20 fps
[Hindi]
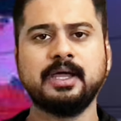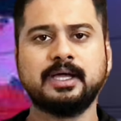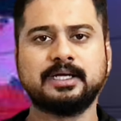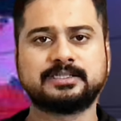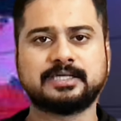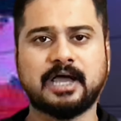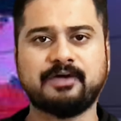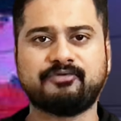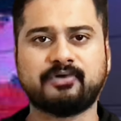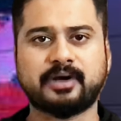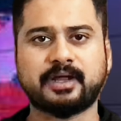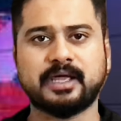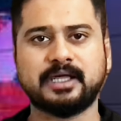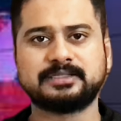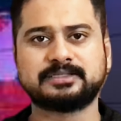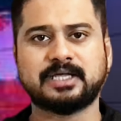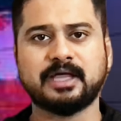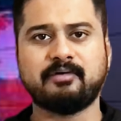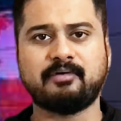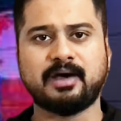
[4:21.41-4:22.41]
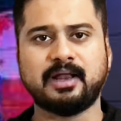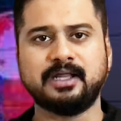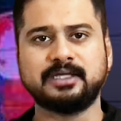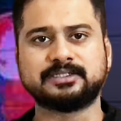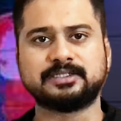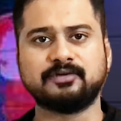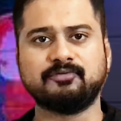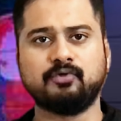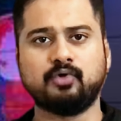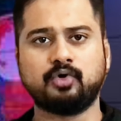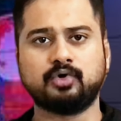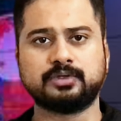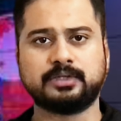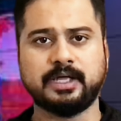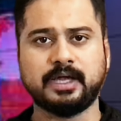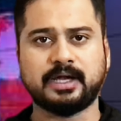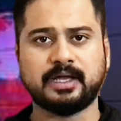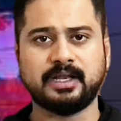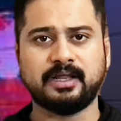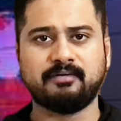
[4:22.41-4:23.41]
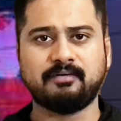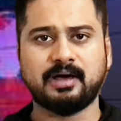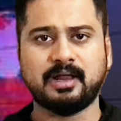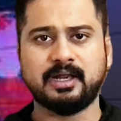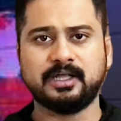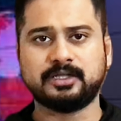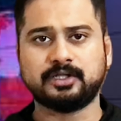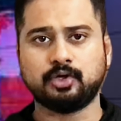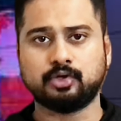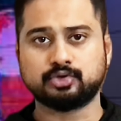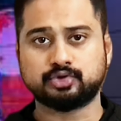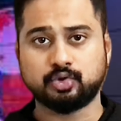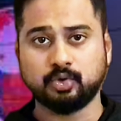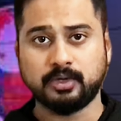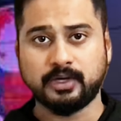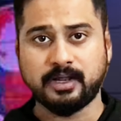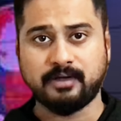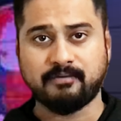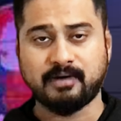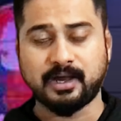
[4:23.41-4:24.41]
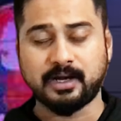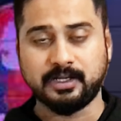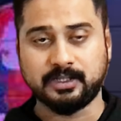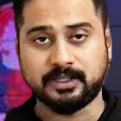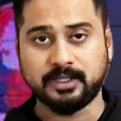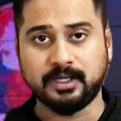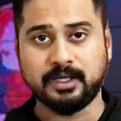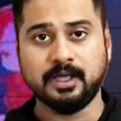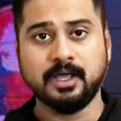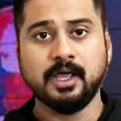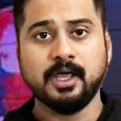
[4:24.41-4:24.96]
साइफर केस के हवाले से वो देखने वाले थे और सुनने वाले थे